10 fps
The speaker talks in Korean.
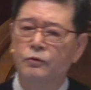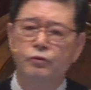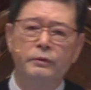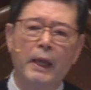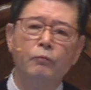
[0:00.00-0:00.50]

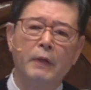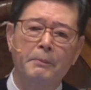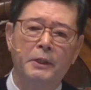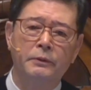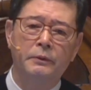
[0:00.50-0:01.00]
술 깨고
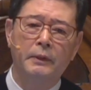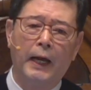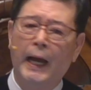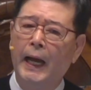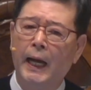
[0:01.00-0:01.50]
나면
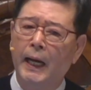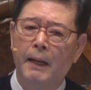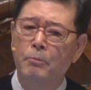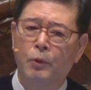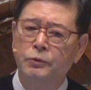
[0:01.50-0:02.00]

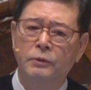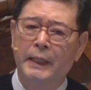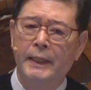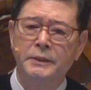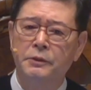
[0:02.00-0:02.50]
아무것도
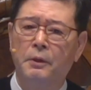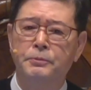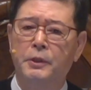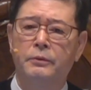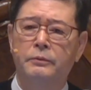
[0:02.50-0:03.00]
달라진 거
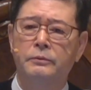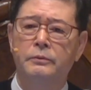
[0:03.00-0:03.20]
없어요.